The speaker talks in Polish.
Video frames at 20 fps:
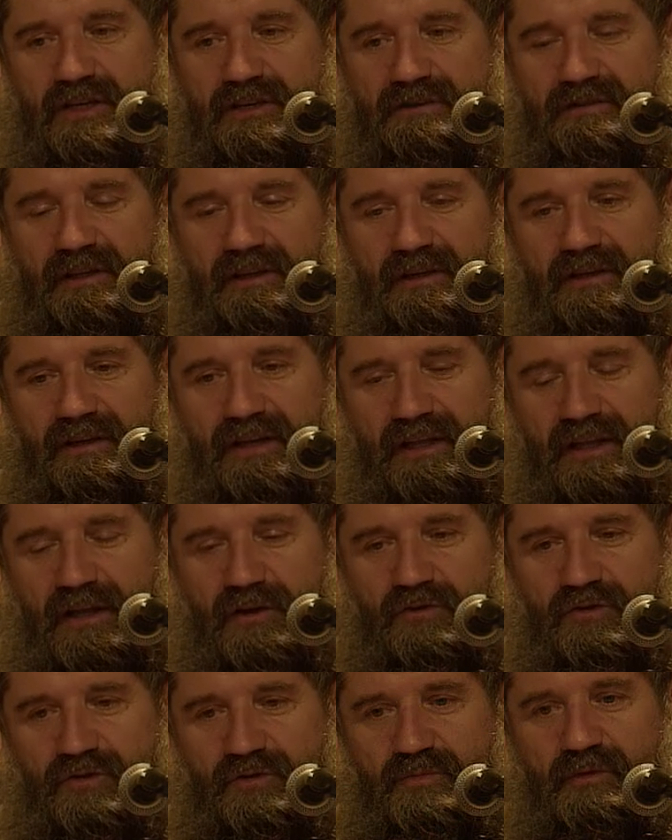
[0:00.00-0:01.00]
Święty
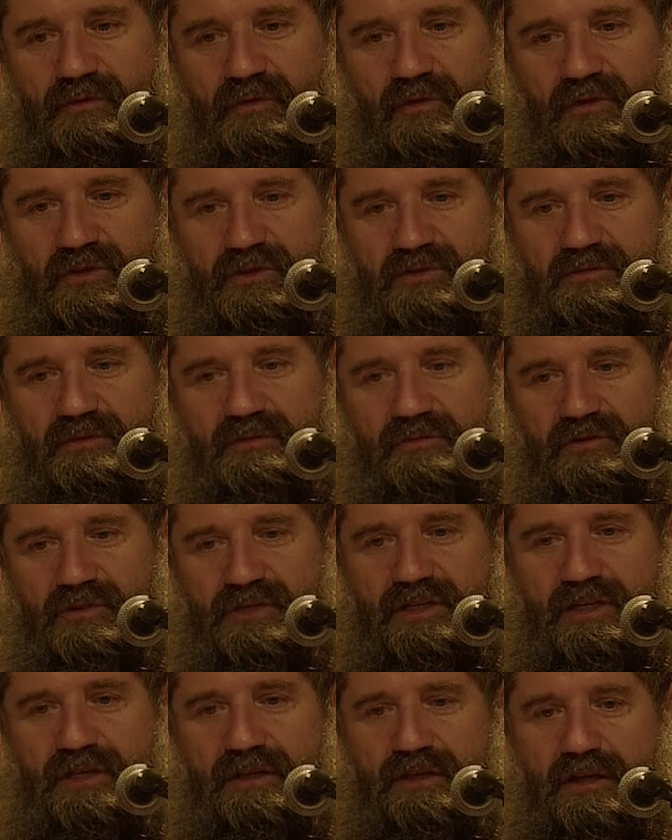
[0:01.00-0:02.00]
Ireneusz mówi to słowo,
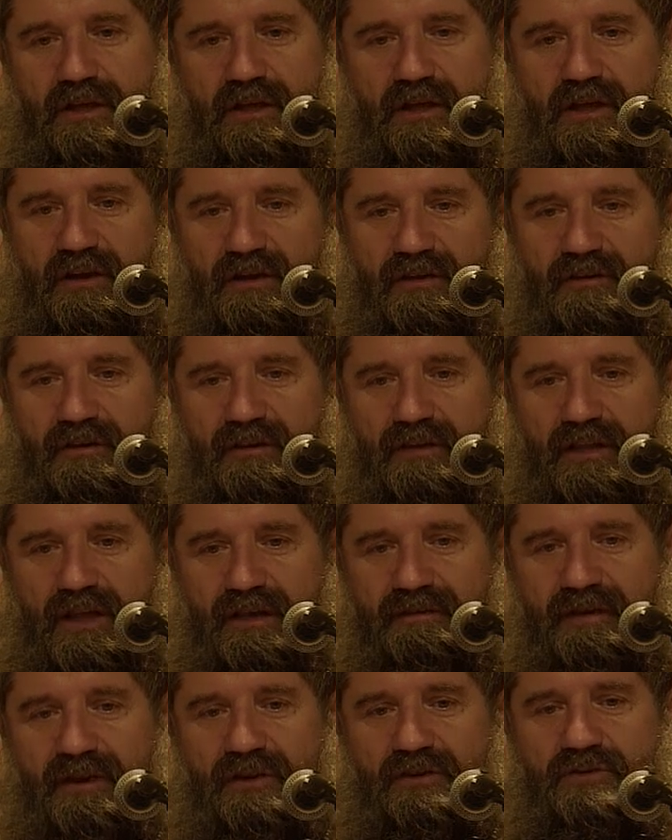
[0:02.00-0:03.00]
że
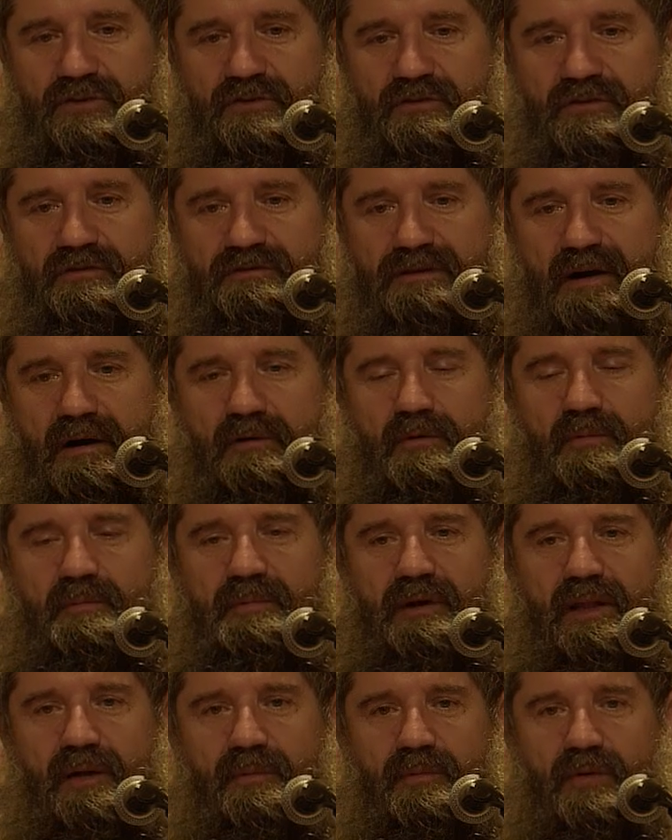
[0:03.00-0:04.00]
największą chwałą
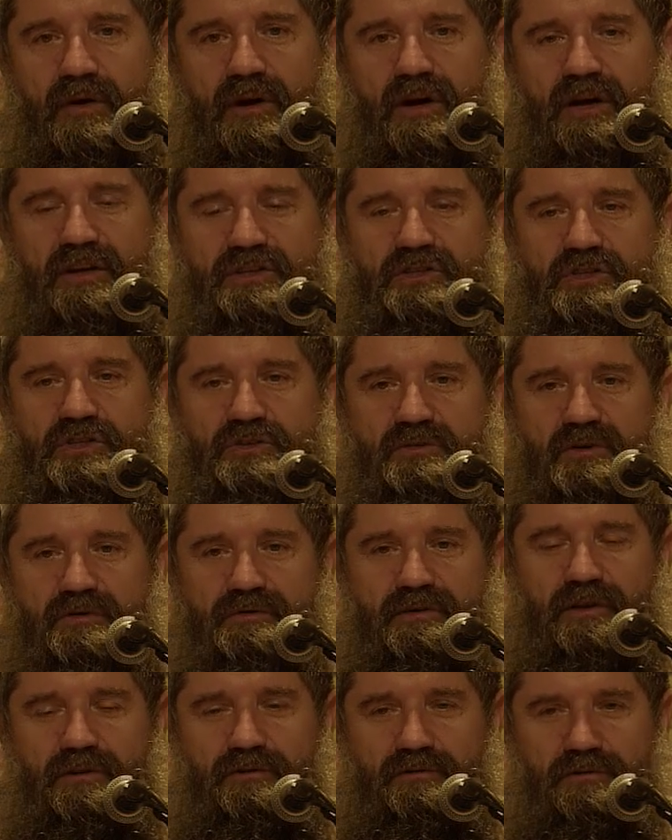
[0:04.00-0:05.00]
Pana Boga jest
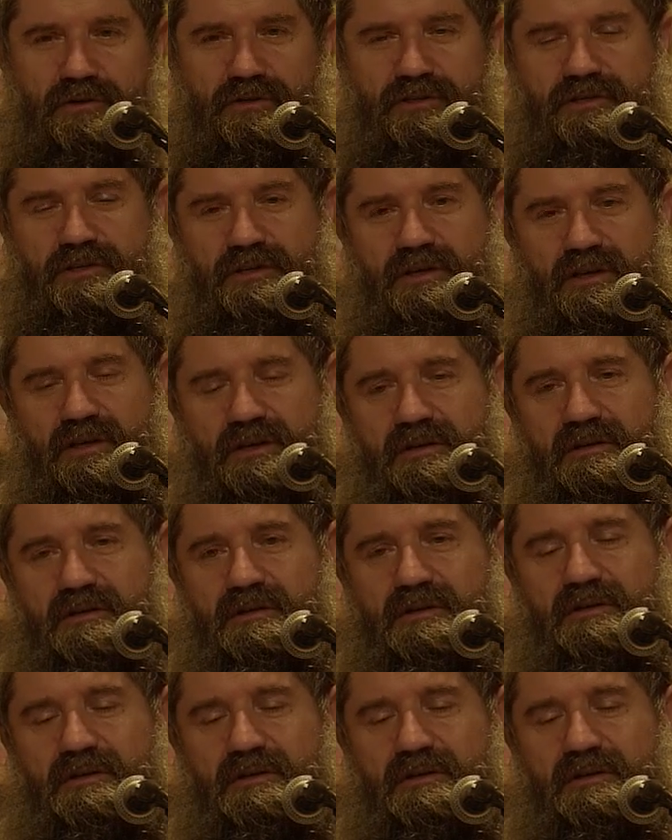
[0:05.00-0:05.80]
człowiek, który żyje.